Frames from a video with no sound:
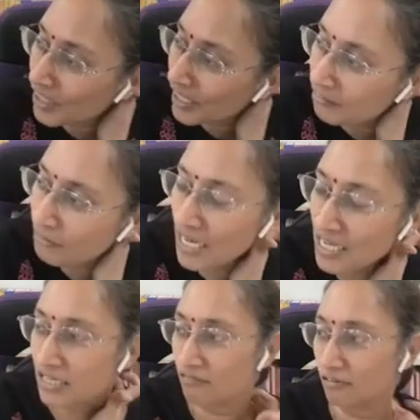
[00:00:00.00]

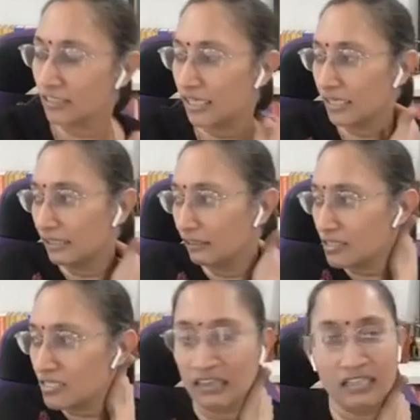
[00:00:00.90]
வேதவியாசர் வந்து
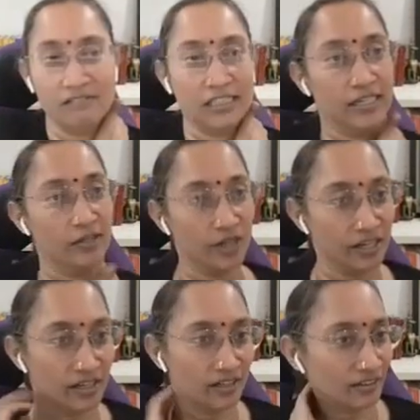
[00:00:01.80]
சத்தியவதியினுடைய